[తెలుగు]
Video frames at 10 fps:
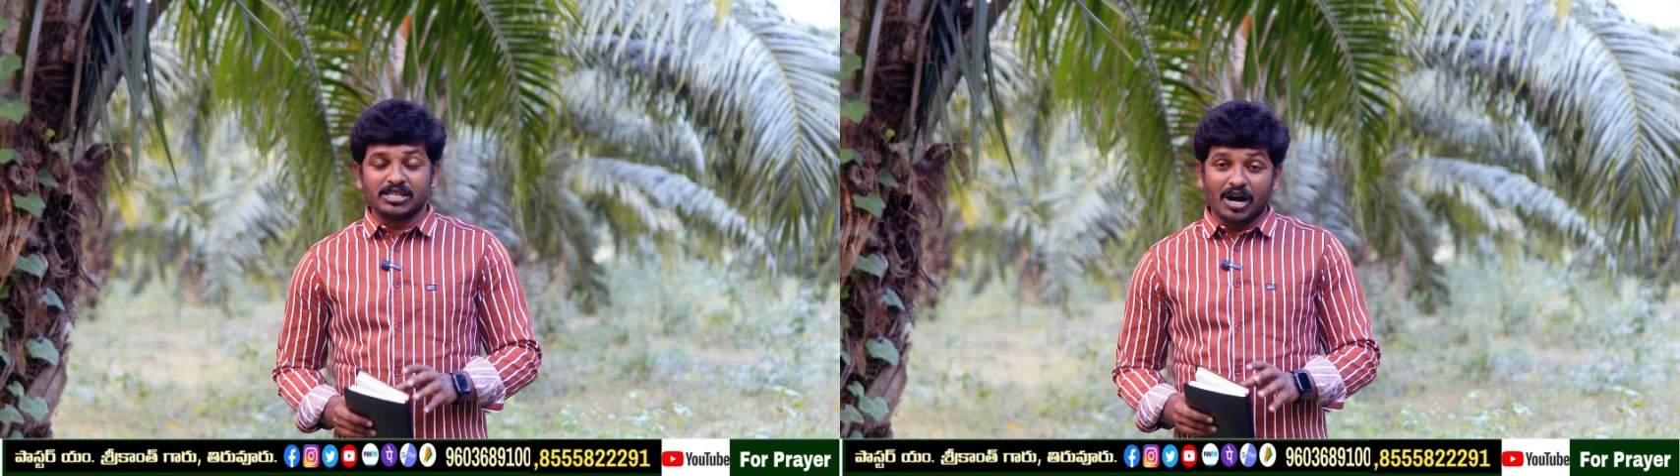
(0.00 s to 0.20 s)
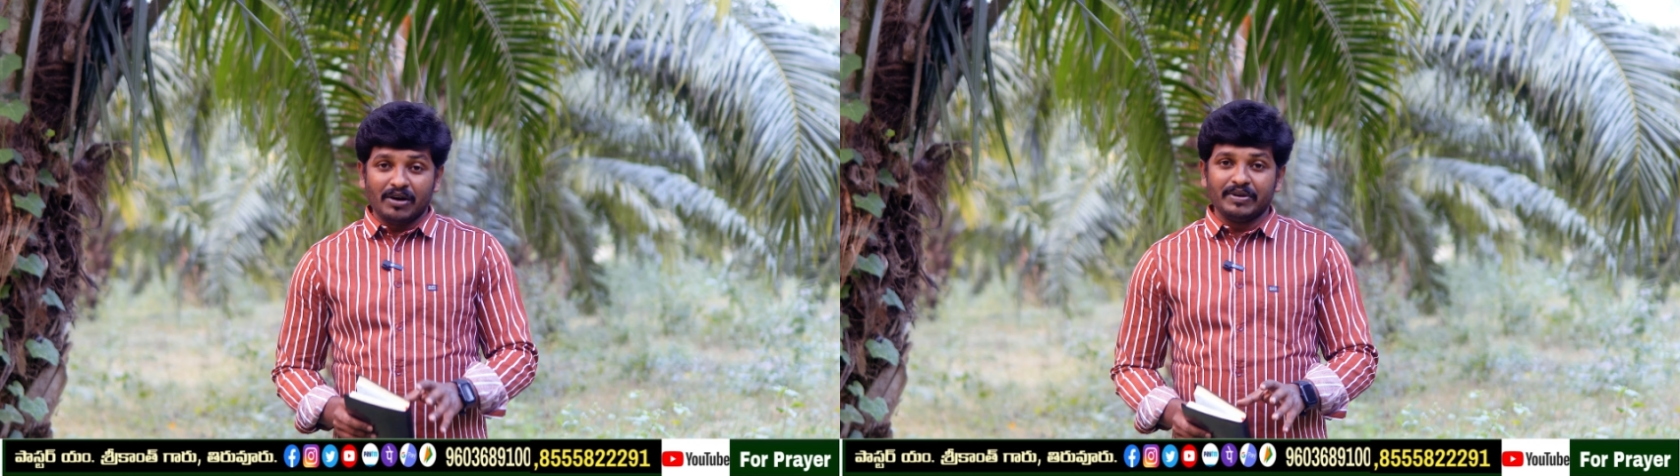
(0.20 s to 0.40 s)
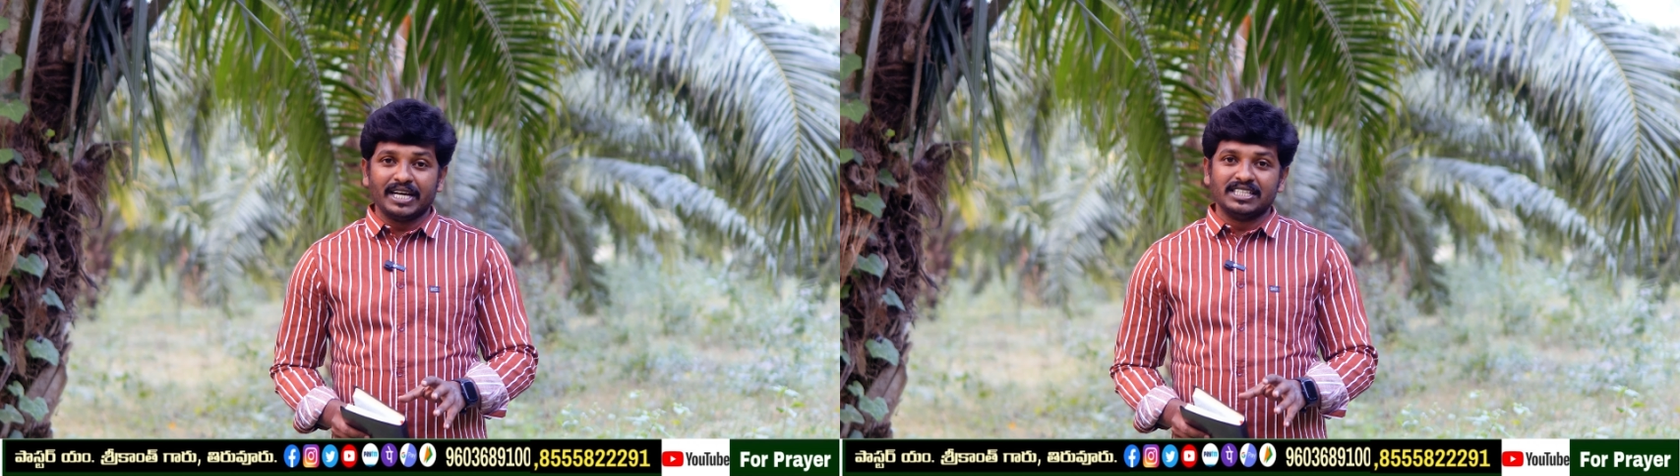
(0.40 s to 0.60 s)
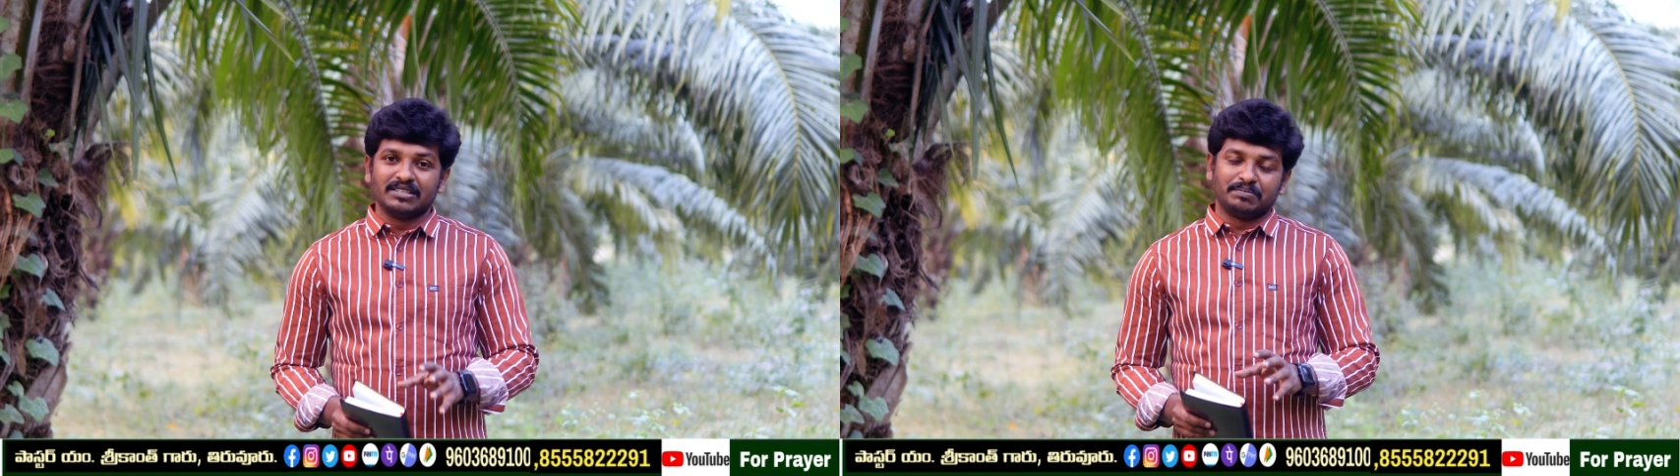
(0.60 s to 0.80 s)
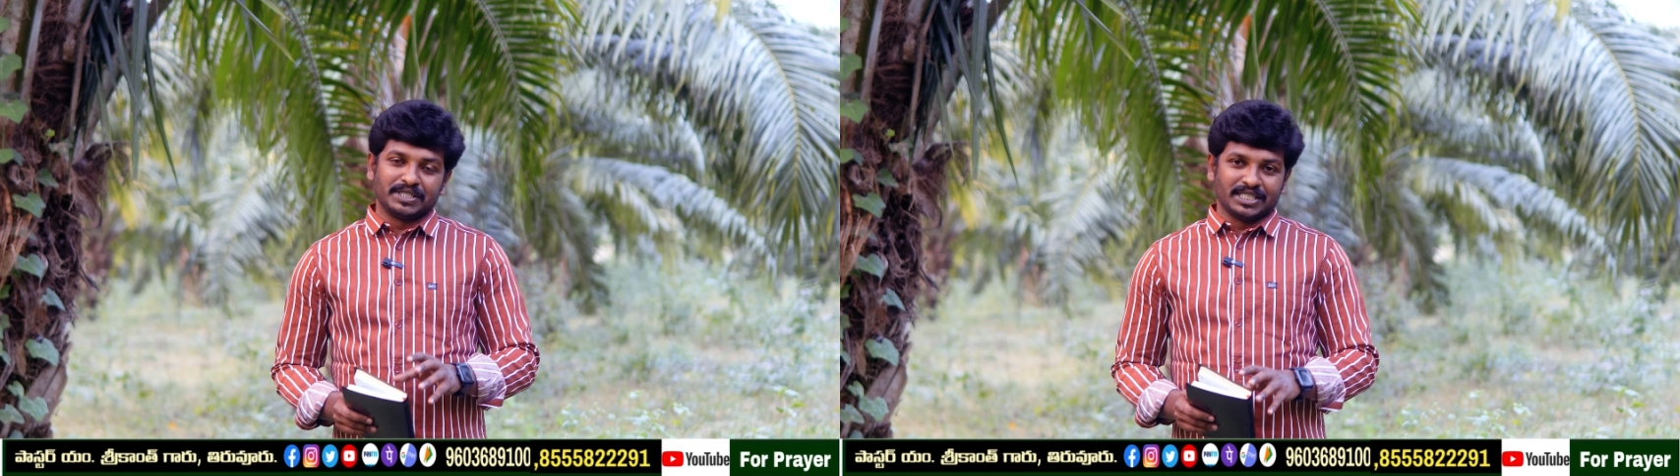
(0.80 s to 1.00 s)
చావే అని
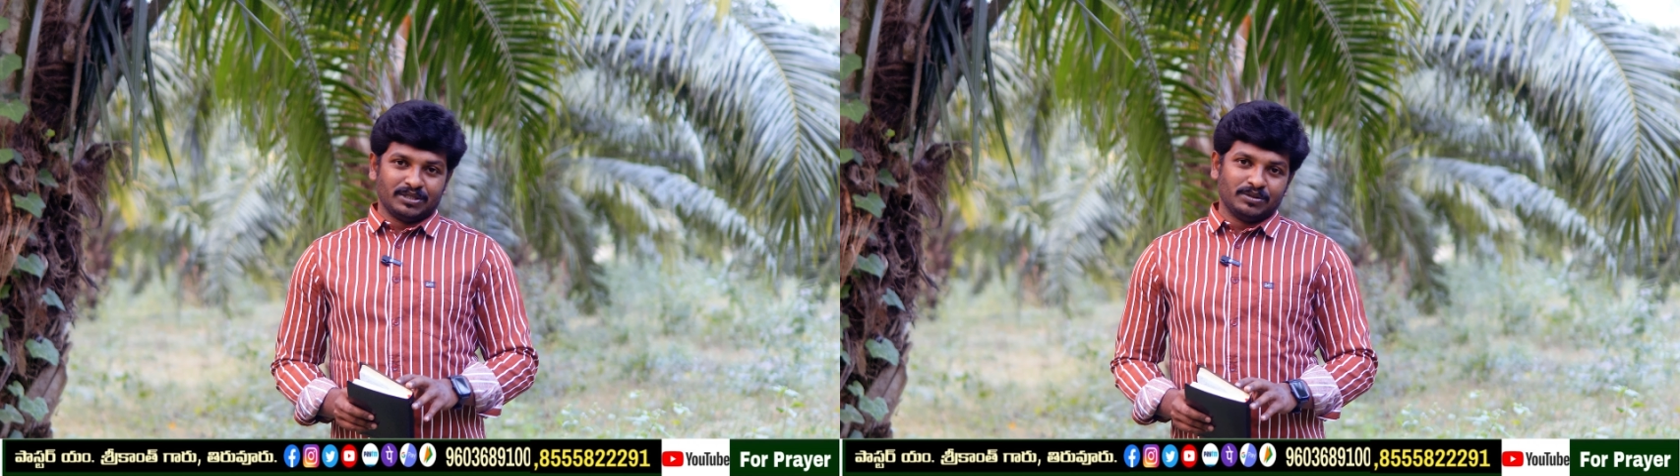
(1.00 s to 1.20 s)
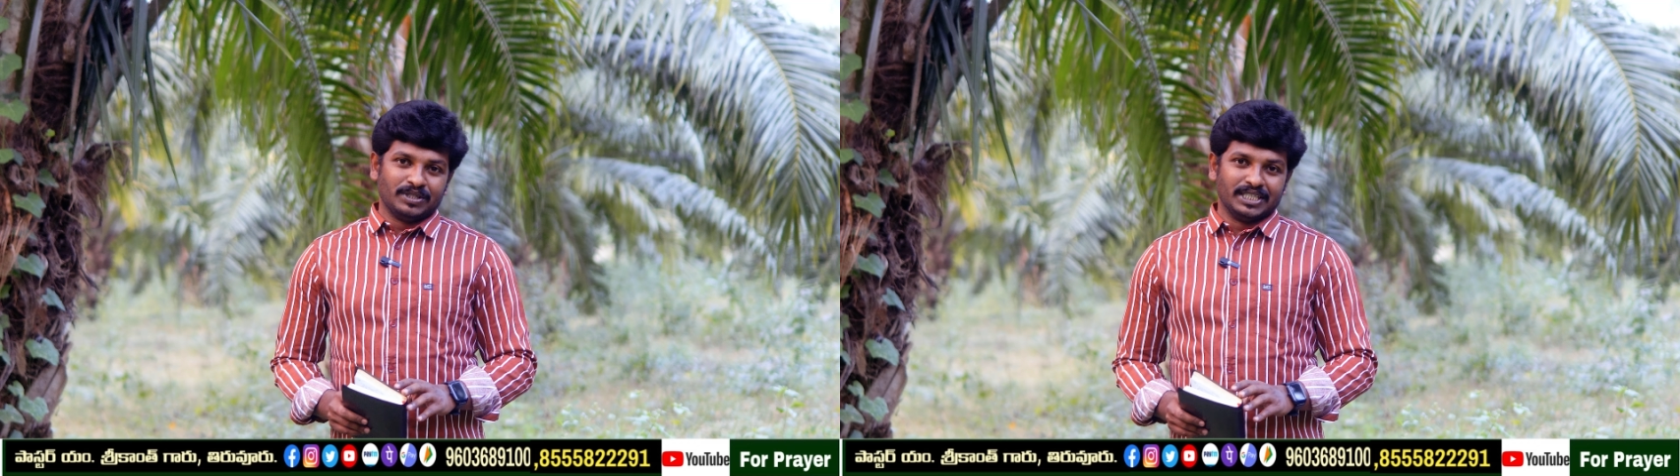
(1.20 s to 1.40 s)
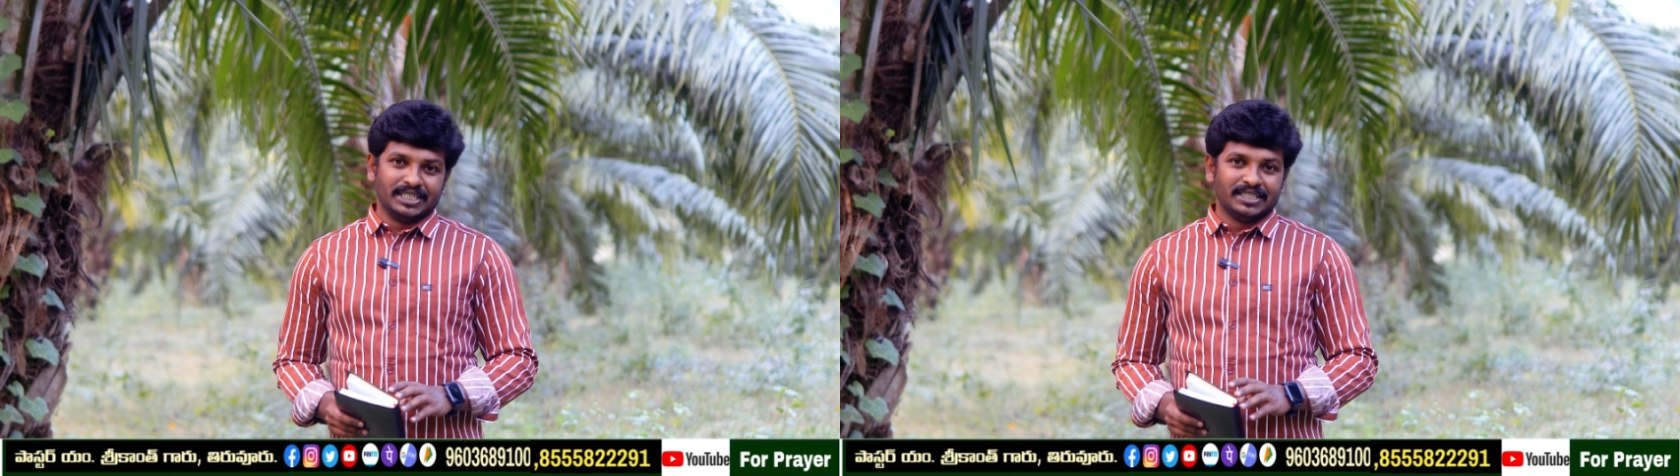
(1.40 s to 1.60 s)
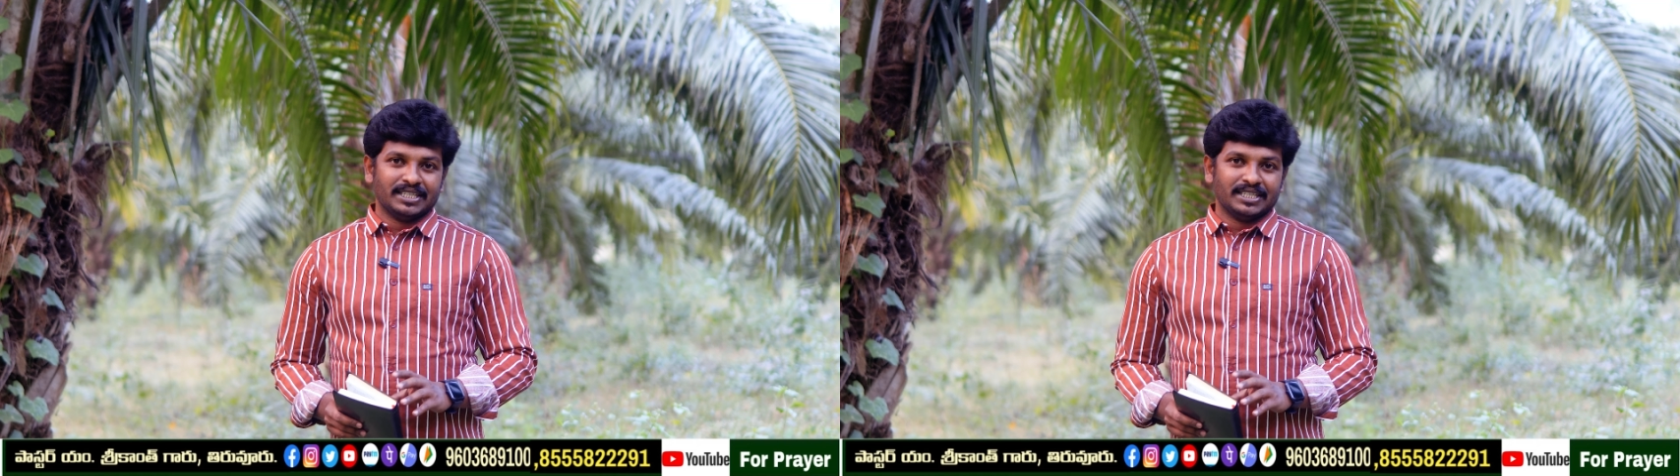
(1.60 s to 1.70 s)
చెప్పేసి అనుకొని